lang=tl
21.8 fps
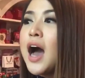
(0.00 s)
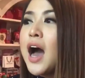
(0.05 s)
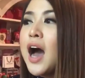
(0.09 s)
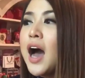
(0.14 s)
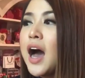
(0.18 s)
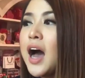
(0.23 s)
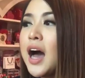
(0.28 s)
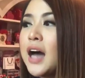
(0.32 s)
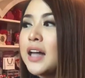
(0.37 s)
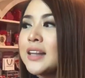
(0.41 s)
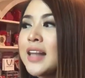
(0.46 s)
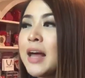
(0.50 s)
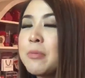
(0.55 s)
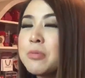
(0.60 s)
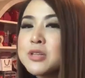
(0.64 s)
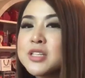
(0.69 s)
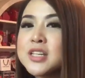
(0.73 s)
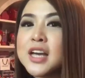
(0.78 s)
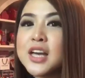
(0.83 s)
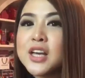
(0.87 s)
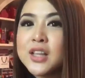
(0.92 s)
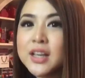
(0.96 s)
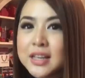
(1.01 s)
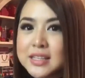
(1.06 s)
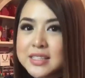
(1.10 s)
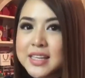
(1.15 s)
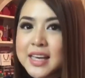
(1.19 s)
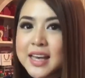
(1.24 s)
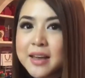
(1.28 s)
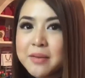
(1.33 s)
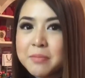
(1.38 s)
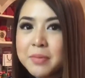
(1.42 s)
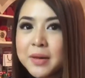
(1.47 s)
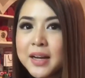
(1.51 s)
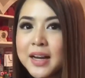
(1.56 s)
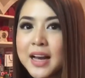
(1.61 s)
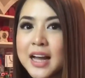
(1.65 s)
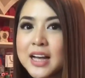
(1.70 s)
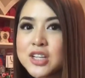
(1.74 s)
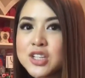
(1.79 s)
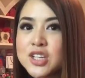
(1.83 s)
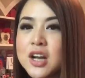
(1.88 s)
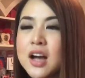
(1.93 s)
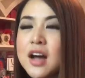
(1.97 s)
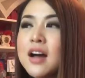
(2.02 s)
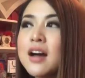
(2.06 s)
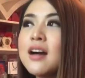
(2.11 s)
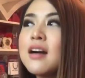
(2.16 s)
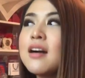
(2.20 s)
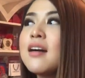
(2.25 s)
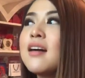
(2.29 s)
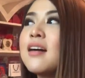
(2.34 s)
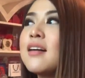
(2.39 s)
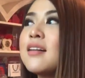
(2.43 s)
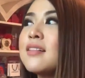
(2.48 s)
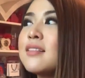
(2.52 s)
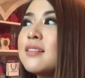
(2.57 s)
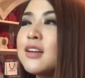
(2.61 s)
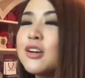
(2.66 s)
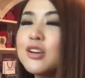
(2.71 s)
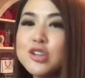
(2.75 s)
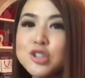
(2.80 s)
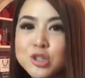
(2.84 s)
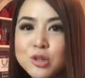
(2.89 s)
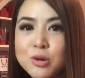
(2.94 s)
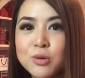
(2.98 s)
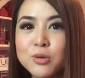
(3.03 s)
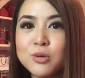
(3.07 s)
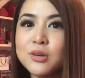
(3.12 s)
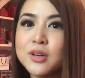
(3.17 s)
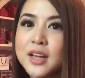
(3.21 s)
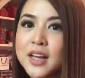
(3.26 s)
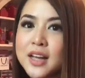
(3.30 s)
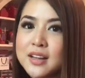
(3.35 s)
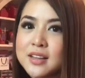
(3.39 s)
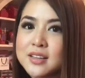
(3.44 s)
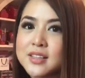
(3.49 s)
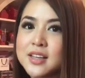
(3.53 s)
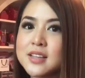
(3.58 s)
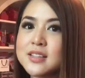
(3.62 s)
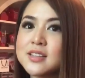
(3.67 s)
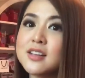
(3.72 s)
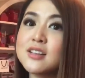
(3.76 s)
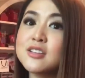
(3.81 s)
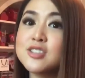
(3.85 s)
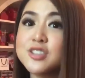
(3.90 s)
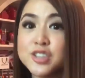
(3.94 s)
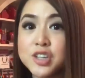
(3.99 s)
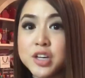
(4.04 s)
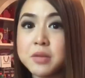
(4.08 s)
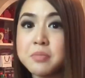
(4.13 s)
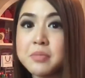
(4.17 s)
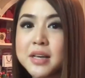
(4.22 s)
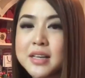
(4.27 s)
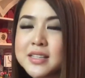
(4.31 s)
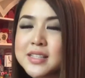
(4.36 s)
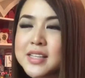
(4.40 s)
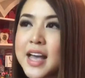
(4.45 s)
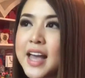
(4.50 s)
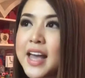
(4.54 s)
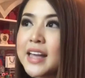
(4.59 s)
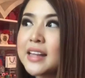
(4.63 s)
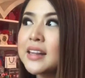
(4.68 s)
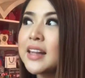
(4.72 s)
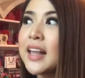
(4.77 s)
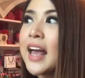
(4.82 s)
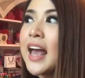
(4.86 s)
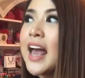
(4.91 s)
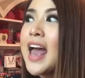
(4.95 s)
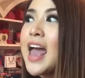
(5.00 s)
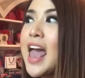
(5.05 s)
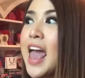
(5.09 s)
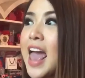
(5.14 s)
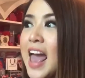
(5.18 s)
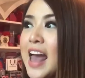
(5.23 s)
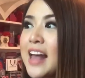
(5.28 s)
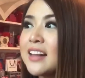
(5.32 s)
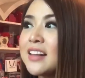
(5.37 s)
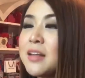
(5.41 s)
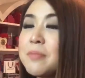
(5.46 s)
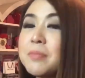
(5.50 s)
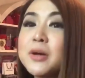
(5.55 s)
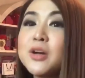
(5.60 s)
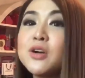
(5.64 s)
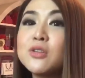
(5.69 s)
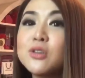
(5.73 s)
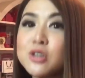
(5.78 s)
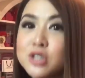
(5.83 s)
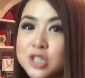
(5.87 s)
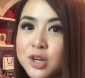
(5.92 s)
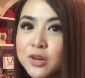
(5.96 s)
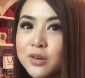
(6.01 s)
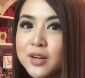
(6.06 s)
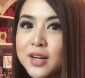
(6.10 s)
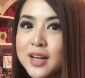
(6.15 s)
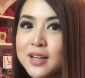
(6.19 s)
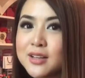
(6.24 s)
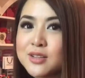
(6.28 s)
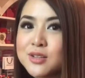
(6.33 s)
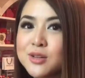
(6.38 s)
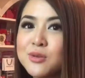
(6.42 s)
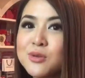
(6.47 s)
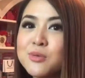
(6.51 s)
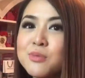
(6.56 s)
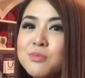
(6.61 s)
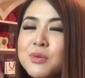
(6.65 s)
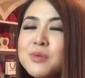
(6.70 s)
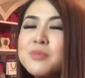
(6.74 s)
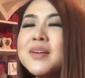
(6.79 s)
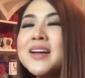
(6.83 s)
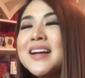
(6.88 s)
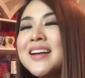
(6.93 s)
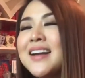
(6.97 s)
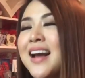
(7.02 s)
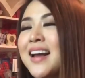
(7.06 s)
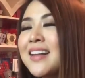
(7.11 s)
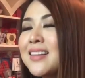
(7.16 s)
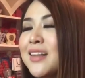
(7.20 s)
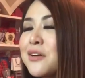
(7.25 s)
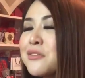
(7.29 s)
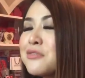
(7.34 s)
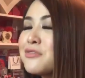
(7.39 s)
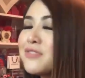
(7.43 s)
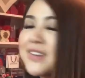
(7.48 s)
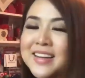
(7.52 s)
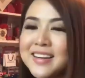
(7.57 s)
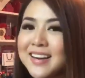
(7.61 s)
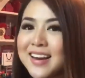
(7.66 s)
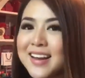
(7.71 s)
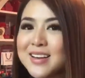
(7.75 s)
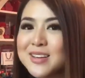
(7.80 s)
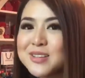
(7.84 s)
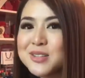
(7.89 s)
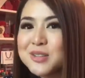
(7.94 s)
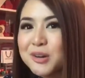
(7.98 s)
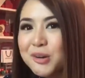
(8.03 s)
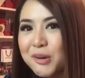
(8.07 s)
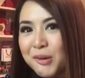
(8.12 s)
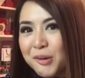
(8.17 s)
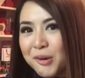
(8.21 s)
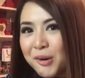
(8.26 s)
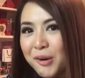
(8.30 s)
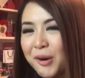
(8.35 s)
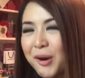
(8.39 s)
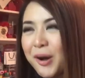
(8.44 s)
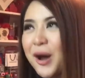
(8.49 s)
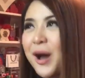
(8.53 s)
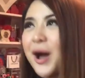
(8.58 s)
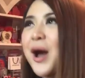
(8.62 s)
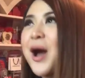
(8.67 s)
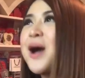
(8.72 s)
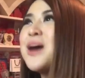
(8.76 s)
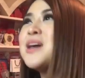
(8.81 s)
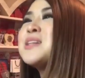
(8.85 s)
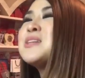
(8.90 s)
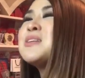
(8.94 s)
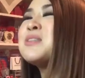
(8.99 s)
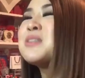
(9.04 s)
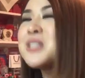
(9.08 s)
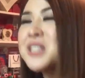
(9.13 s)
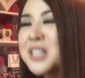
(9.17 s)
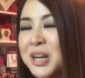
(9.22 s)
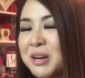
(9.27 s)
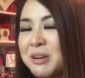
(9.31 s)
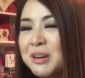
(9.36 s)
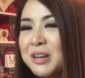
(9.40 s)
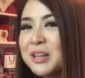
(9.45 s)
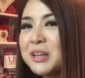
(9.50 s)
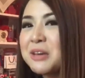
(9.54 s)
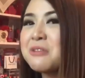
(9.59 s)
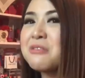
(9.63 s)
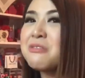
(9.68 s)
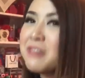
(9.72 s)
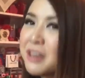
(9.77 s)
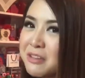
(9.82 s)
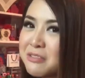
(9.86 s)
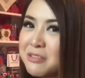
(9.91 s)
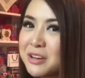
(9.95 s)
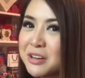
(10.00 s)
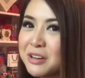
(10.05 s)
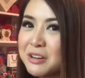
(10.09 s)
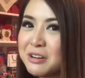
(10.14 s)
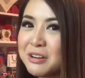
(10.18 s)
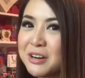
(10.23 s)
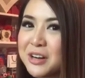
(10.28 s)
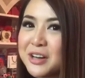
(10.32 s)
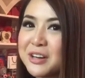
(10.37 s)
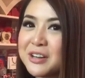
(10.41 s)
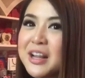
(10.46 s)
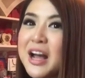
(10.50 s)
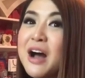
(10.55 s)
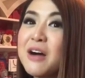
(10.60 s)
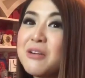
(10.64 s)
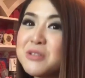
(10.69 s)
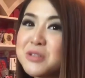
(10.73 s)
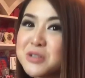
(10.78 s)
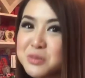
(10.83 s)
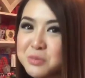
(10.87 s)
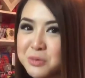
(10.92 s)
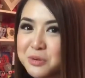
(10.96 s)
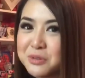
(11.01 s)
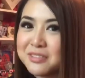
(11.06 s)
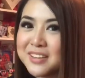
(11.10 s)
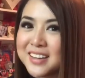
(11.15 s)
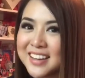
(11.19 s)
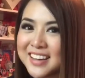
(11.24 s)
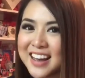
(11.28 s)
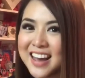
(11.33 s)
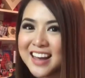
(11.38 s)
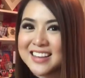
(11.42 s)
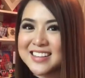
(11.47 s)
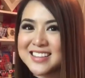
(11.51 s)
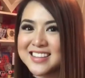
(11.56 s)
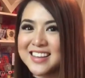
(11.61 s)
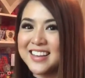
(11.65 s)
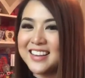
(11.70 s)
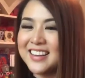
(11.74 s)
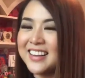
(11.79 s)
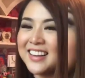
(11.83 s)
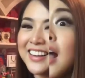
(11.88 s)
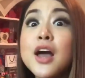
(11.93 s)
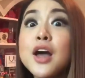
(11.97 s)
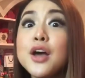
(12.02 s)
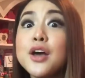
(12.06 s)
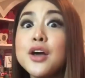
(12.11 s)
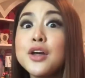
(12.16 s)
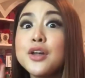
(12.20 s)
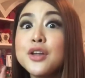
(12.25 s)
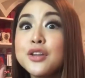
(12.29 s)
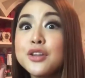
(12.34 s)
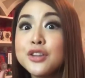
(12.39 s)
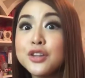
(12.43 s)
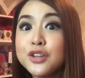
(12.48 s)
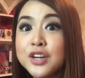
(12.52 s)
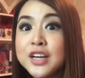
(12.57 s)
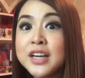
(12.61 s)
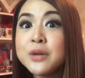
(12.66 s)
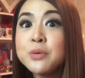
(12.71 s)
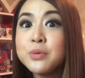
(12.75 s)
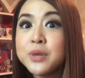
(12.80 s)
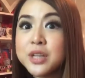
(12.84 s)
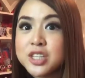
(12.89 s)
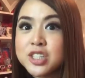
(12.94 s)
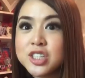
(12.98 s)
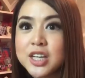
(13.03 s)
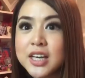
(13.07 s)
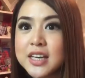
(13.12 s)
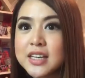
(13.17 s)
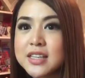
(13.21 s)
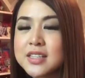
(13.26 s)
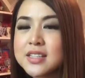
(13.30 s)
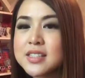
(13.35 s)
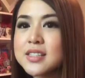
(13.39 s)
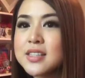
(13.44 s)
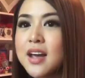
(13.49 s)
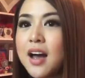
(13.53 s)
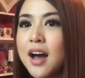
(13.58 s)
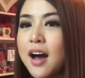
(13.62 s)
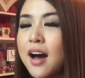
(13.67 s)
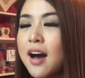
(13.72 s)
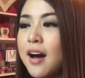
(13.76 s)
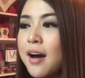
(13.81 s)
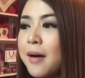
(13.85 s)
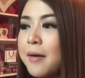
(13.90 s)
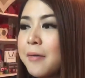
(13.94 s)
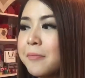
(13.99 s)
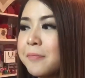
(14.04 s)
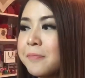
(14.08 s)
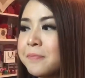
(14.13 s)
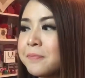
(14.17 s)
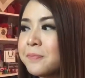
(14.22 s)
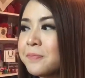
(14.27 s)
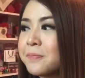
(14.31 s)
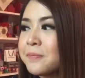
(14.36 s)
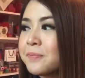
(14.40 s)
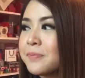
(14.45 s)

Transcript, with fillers: Uh, tapos ngayon kasi, bigla siyang nag-show ulit sa isang streaming site. And napanood ko siya ulit. So, bumalik lahat ng feelings ko. So, siya ulit yung favorite ko ngayon, House Moving Castle. Three wishes. Um,